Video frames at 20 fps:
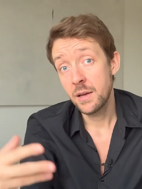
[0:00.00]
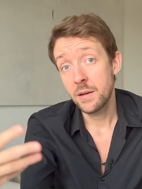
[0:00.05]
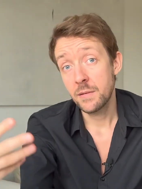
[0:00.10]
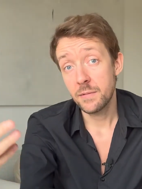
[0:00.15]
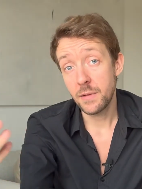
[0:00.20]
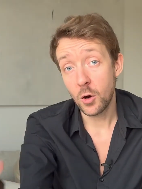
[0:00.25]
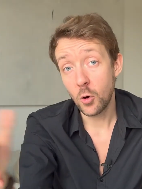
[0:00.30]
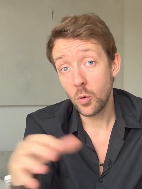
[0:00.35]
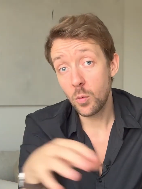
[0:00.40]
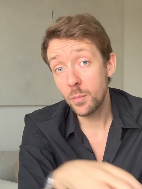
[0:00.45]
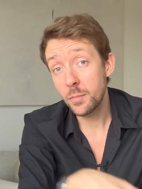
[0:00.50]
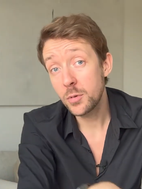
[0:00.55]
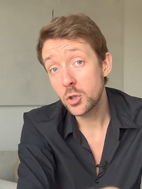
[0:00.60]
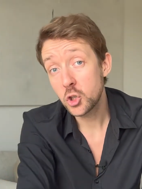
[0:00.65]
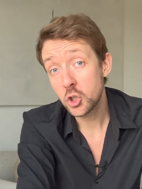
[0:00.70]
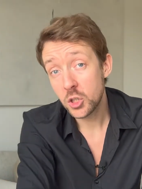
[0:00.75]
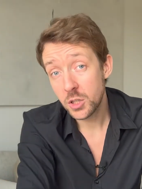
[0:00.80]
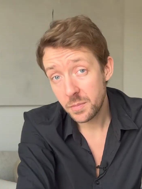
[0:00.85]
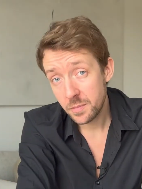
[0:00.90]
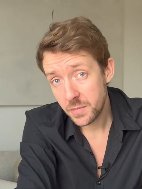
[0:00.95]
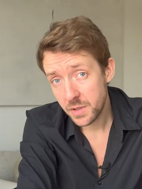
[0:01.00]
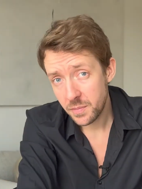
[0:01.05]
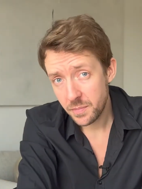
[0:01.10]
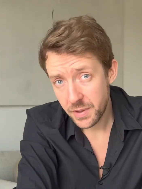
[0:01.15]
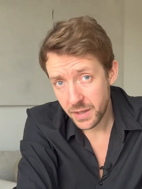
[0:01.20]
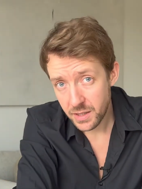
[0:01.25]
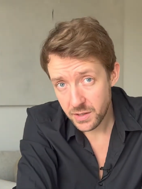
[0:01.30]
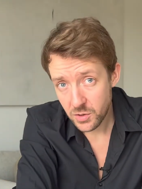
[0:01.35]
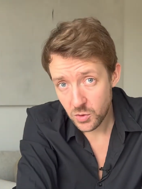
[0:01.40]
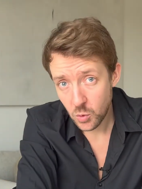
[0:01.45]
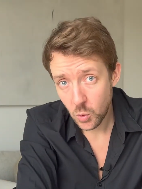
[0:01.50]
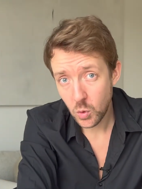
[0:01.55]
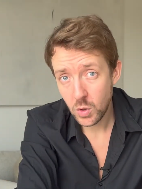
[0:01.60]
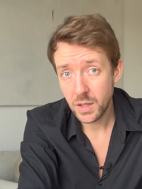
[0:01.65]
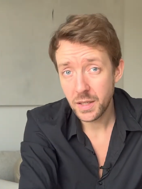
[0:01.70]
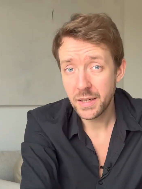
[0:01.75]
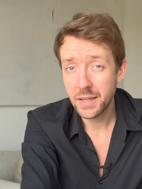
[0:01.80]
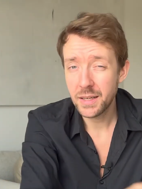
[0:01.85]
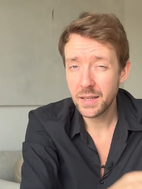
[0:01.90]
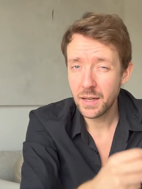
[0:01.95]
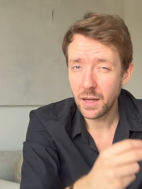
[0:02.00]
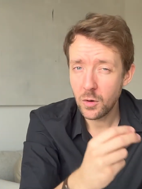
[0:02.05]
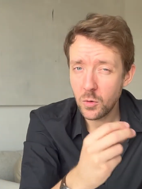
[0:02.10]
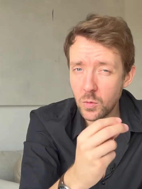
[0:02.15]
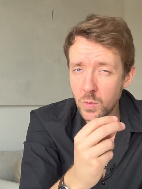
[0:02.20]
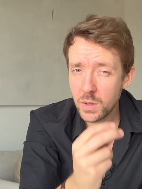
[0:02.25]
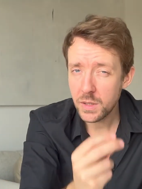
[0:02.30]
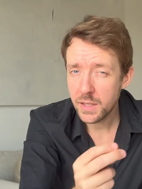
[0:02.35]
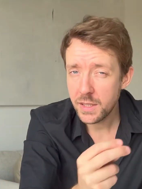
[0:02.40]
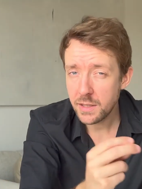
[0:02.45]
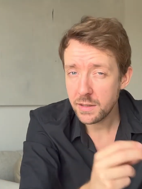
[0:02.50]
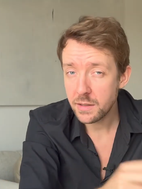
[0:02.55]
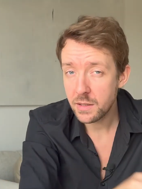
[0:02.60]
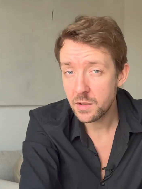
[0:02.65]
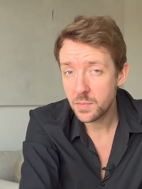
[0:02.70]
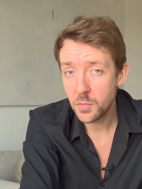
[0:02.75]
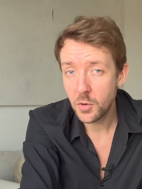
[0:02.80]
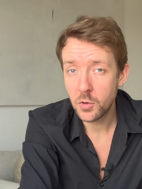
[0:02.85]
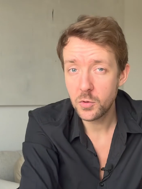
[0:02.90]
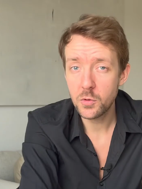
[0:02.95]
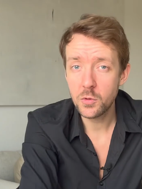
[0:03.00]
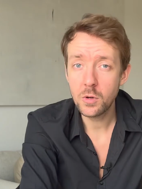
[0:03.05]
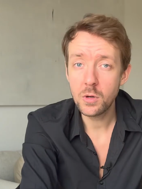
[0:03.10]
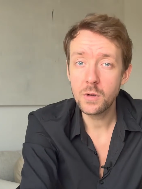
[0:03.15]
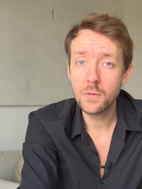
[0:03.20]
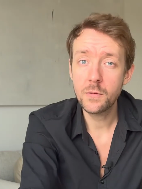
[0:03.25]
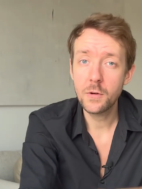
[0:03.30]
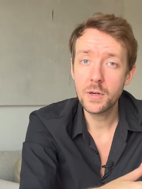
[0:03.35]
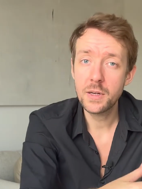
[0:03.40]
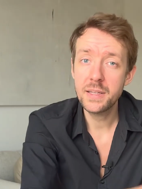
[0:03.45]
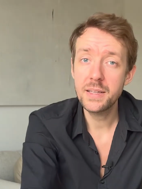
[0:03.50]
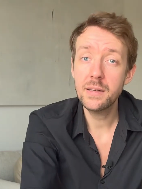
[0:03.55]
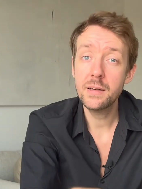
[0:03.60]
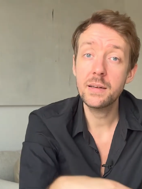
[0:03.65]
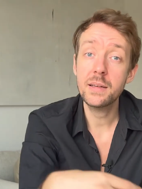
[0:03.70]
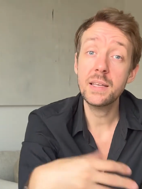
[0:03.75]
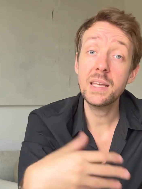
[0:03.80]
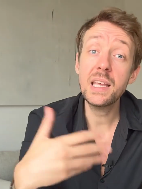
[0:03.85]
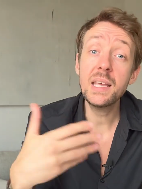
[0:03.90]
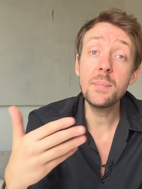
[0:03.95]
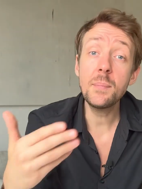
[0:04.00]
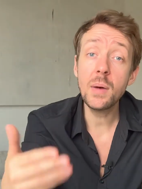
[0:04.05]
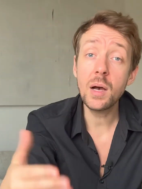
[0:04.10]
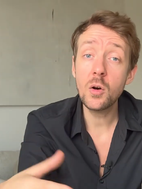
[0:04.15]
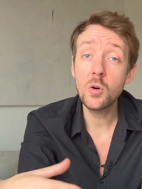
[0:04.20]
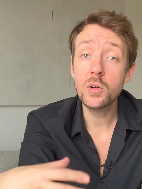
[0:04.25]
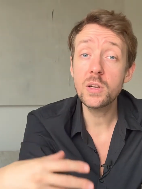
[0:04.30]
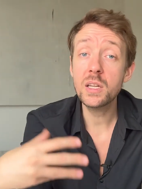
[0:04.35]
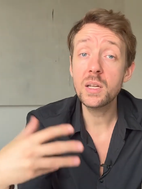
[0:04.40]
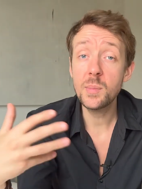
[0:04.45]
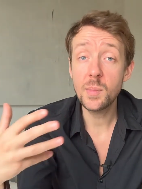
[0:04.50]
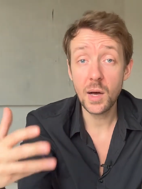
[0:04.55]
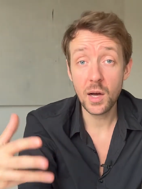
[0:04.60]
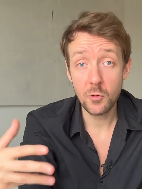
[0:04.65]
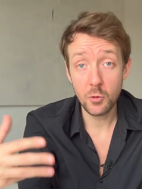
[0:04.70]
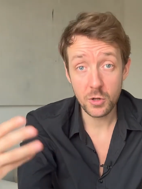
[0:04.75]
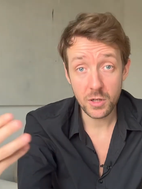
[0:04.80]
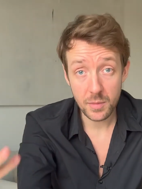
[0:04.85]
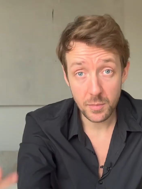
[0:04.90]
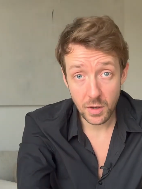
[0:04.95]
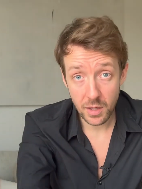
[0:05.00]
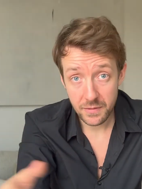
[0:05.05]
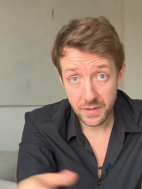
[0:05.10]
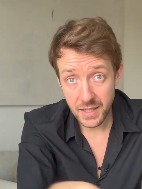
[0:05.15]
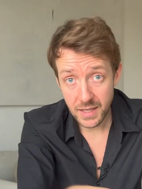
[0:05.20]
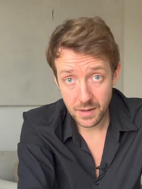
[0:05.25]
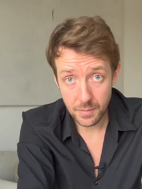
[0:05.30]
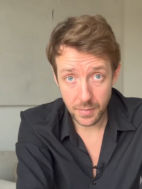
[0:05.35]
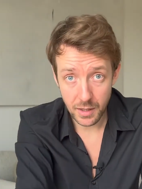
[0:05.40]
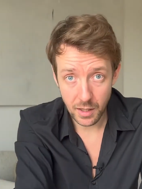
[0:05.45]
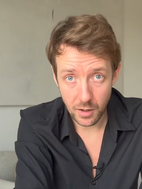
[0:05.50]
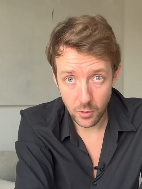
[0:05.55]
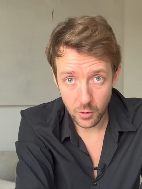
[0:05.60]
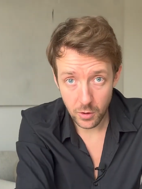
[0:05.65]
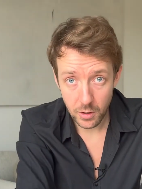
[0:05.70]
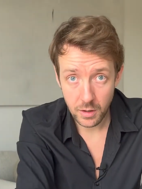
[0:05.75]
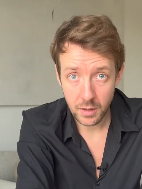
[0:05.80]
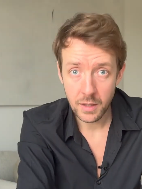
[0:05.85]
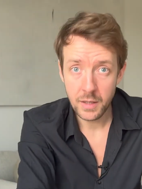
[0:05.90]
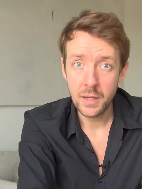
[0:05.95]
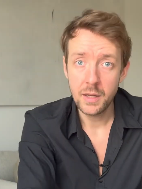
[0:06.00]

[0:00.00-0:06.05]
warum bestimmte Personen genau dieses Produkt von dir immer und immer und immer wieder brauchen,